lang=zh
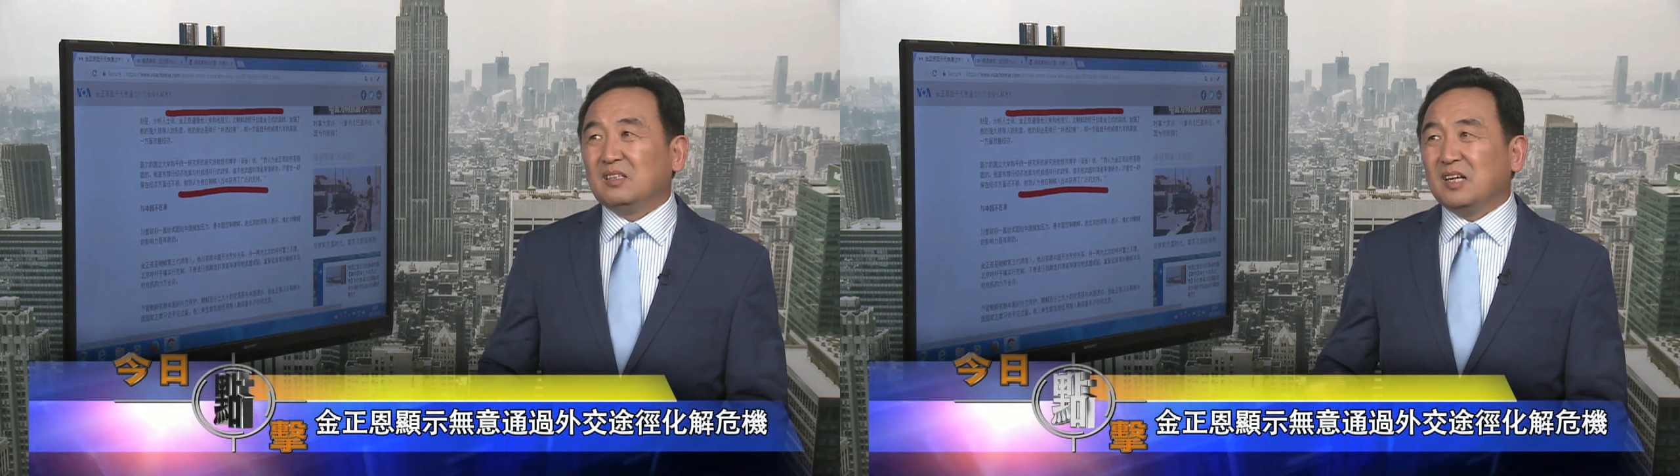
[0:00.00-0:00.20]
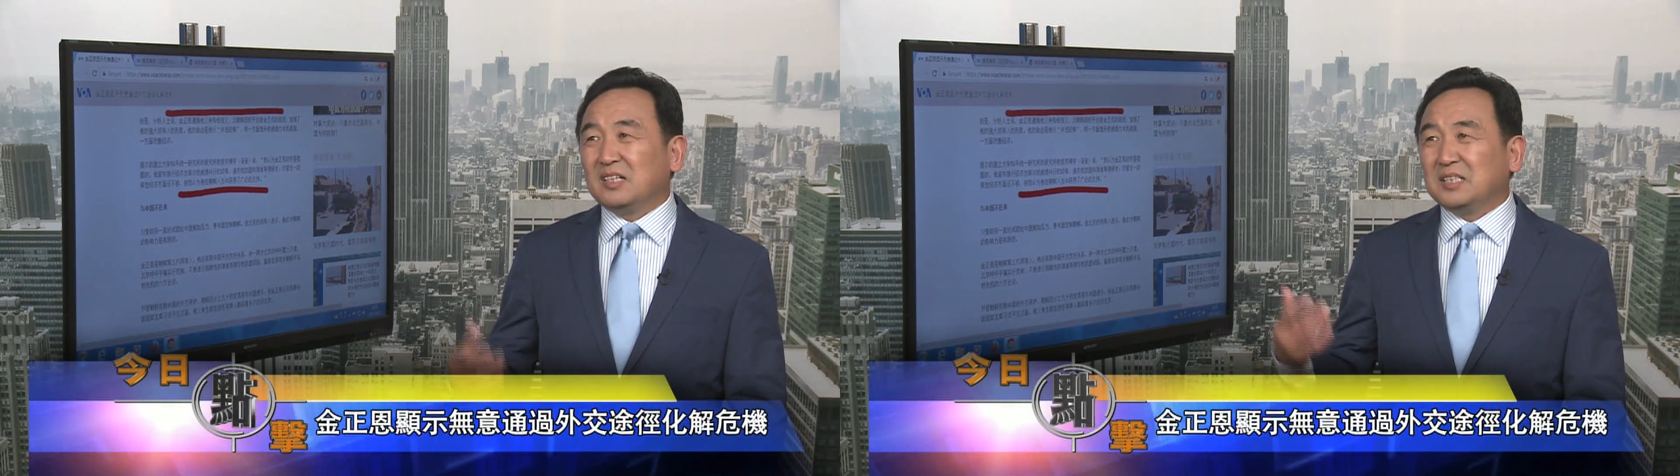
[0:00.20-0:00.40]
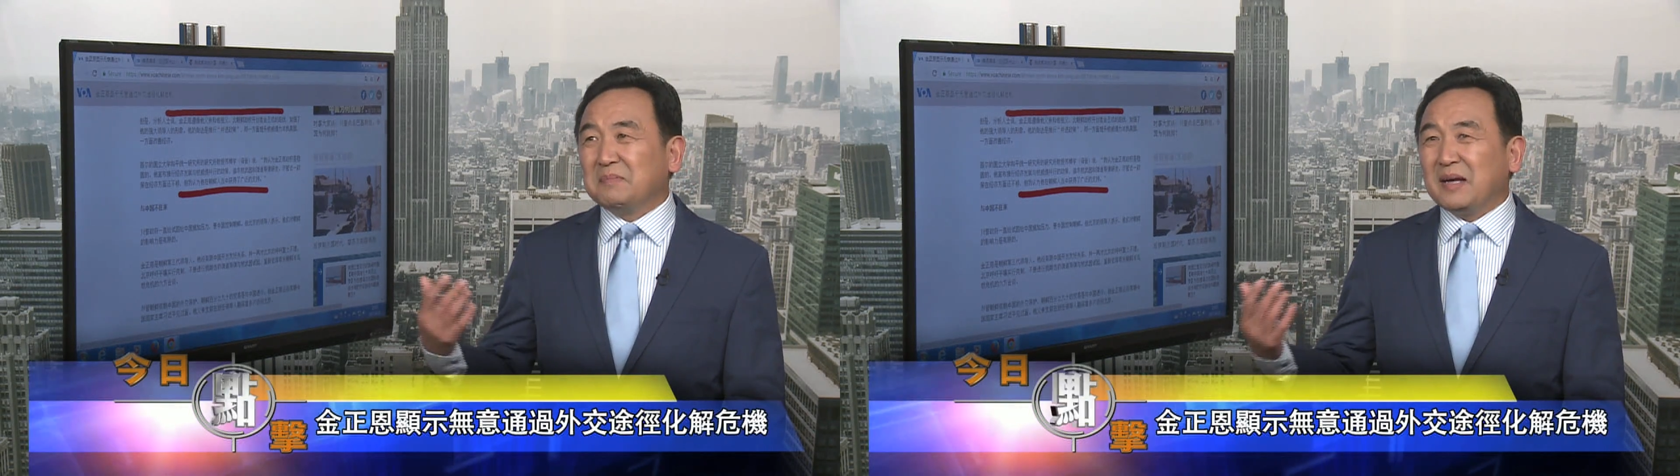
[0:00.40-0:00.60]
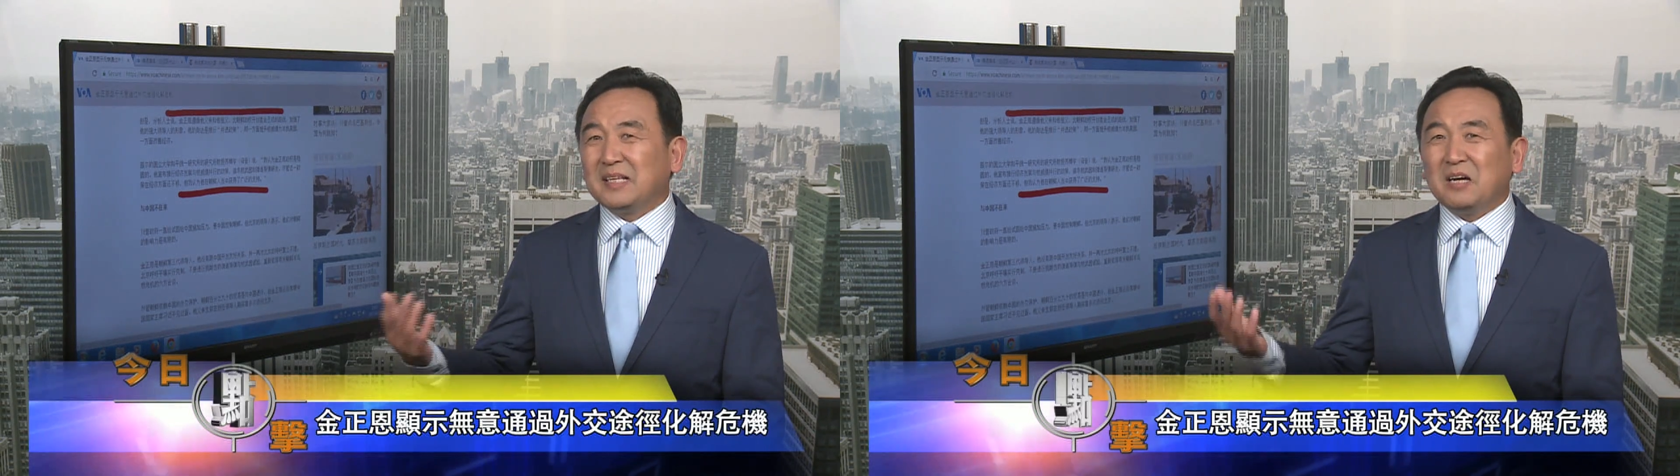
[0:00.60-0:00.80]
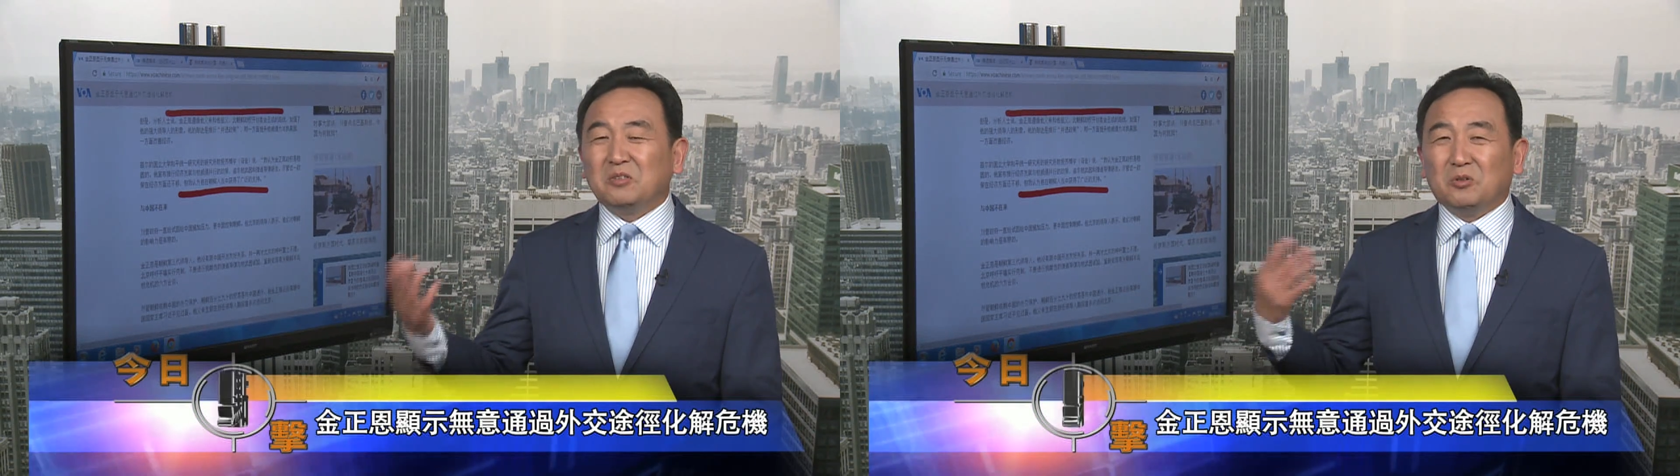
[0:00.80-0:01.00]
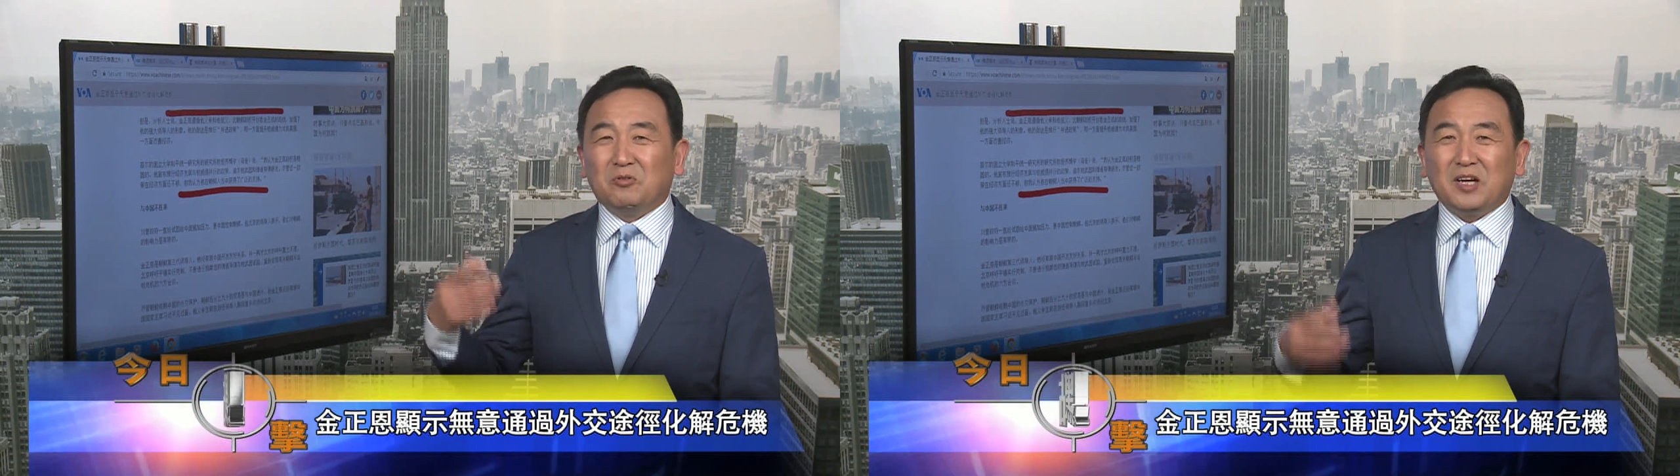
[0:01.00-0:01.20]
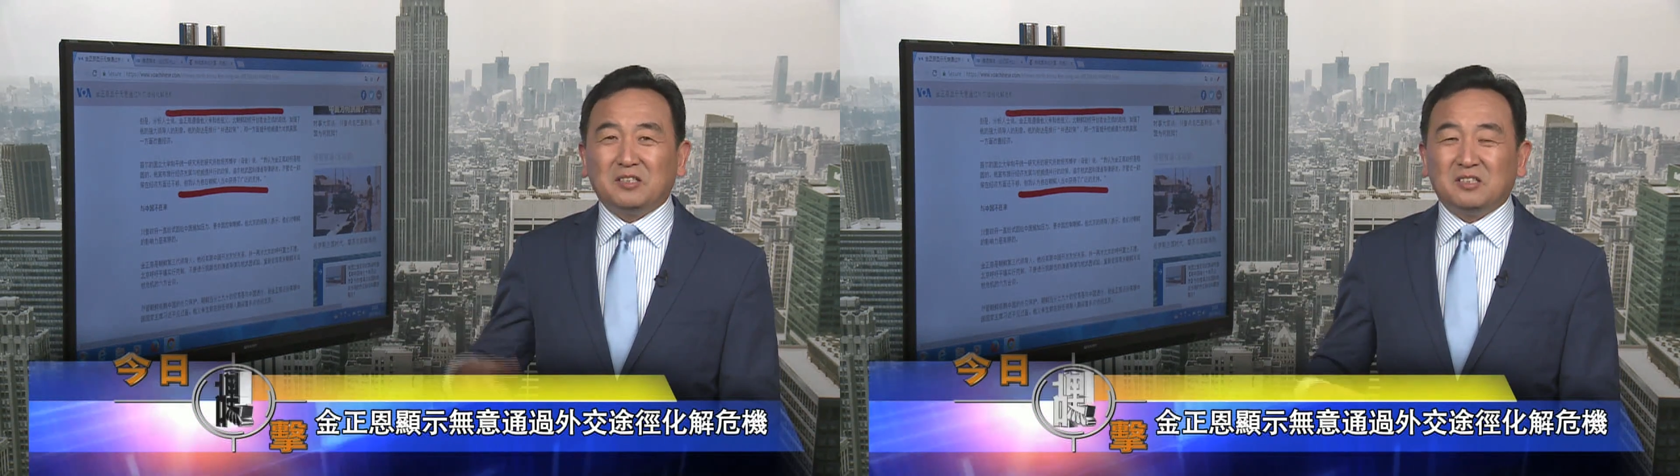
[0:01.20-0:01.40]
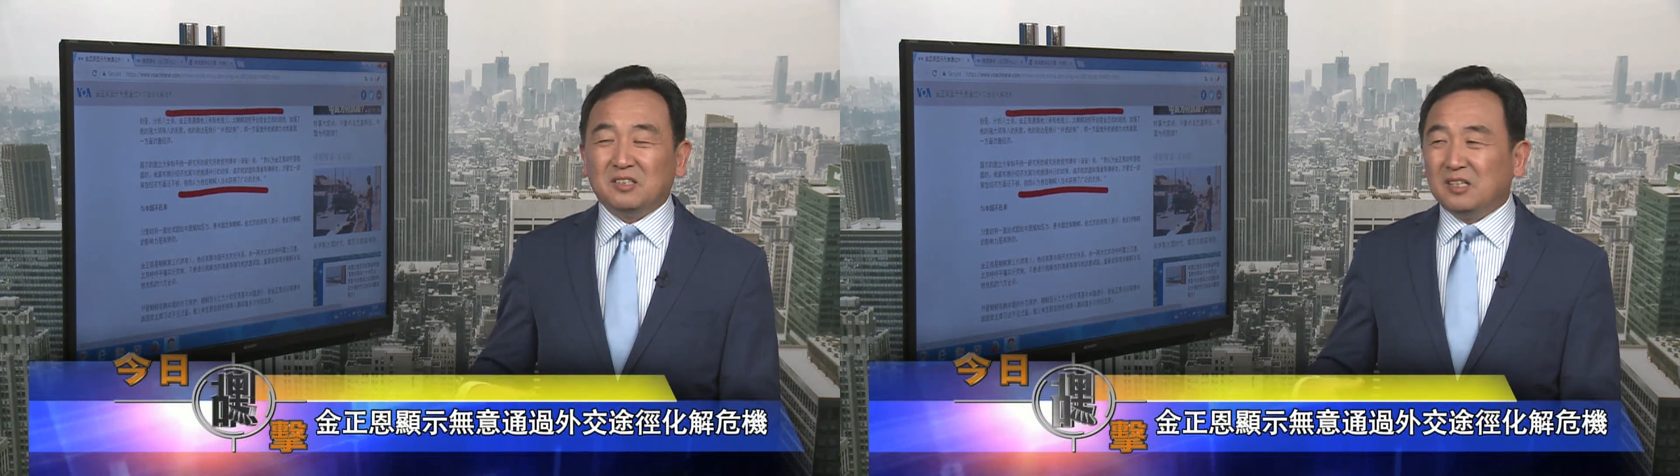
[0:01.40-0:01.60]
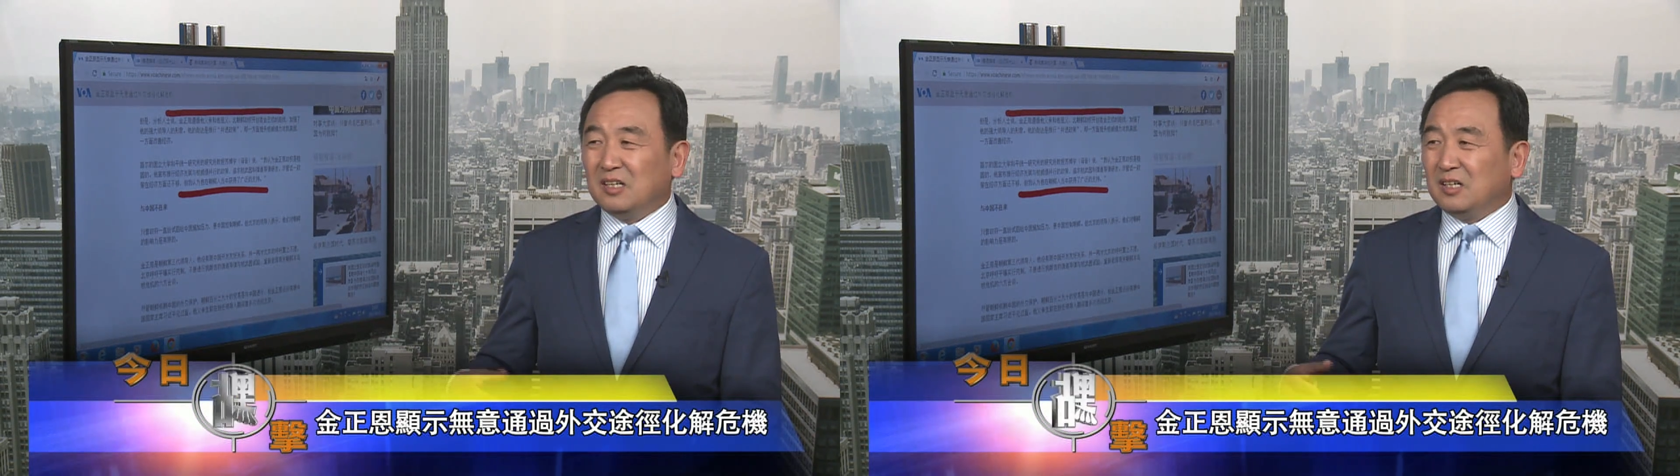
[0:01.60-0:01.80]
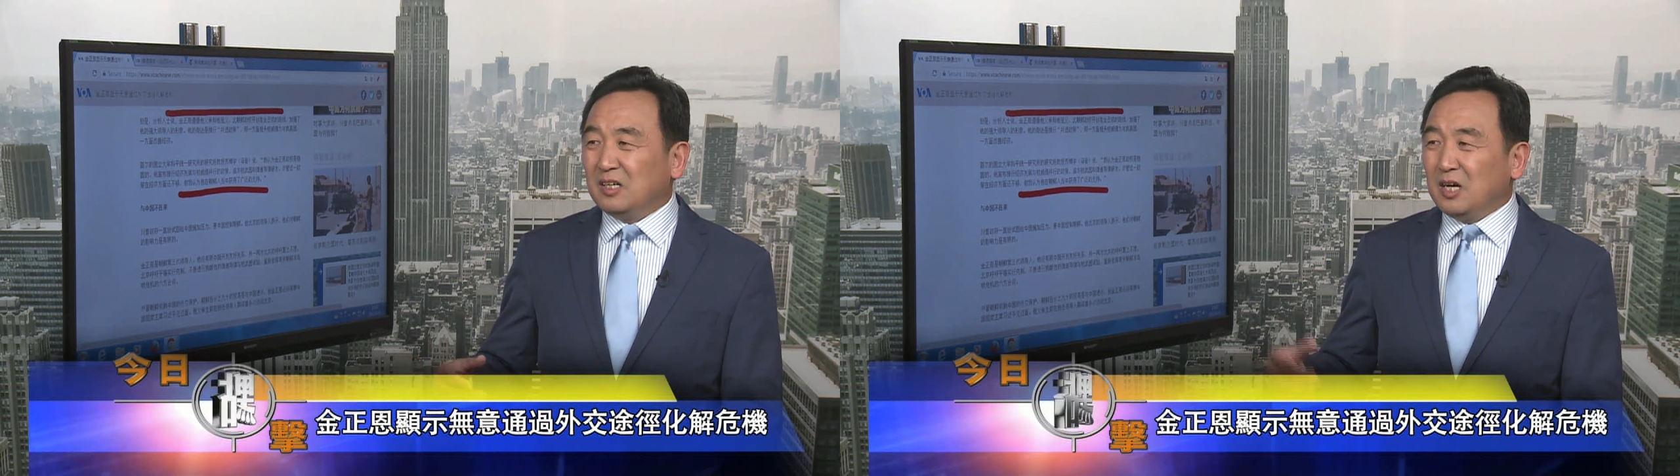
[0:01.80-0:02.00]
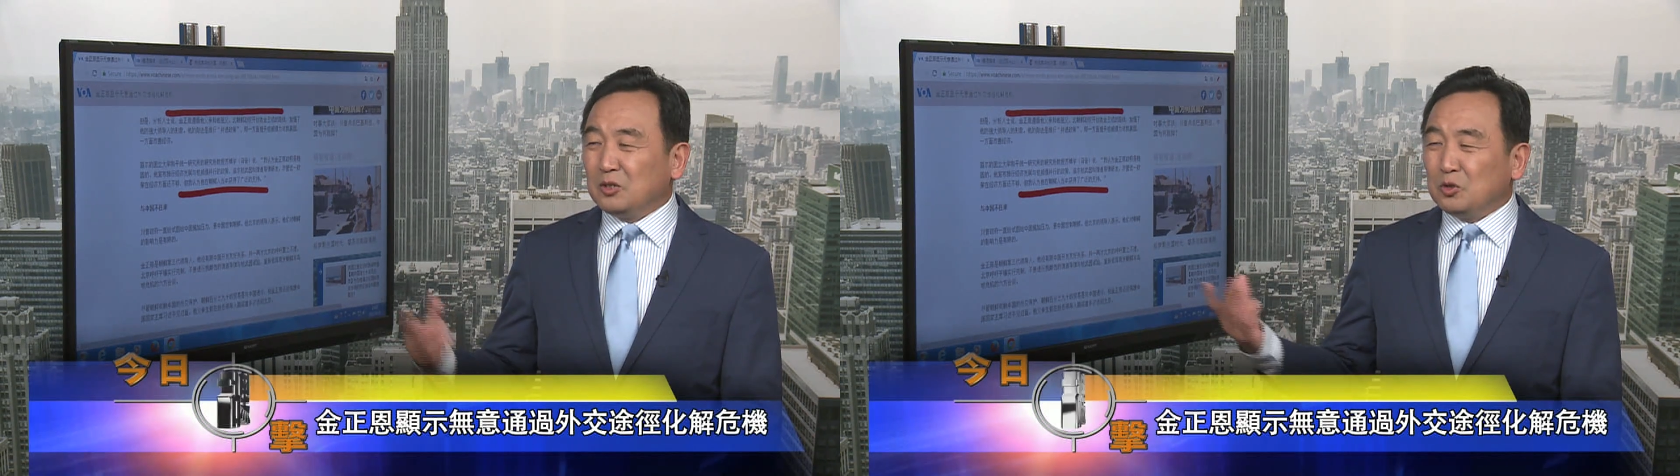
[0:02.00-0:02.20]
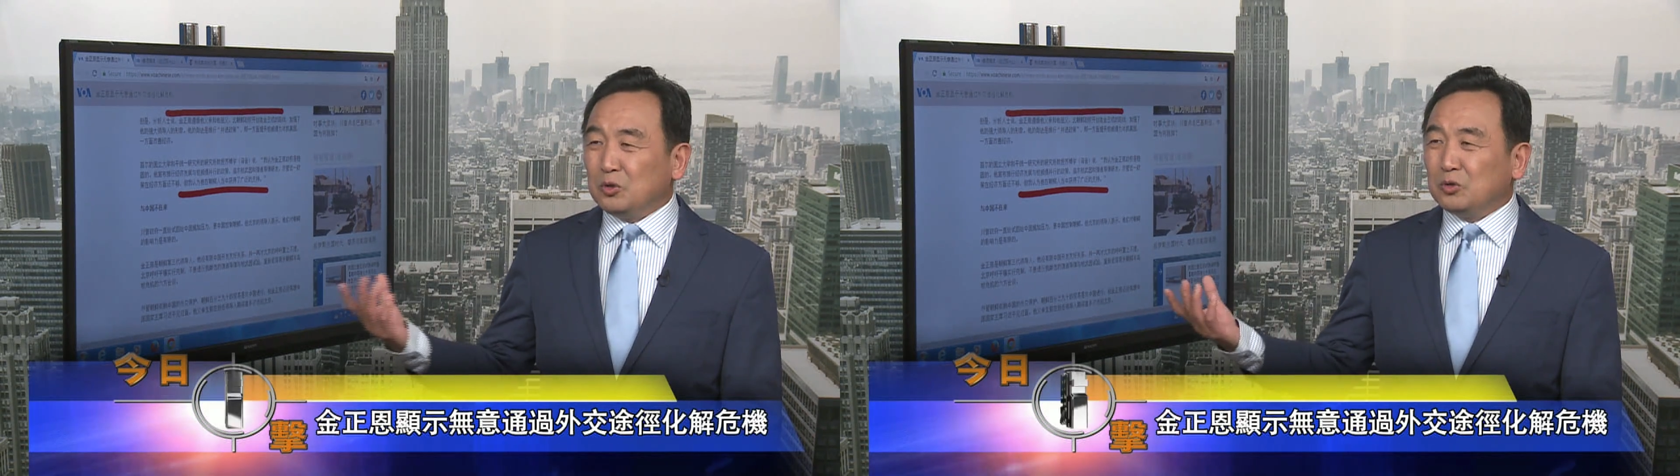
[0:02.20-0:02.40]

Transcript: 那起码他要有饭吃，呃，据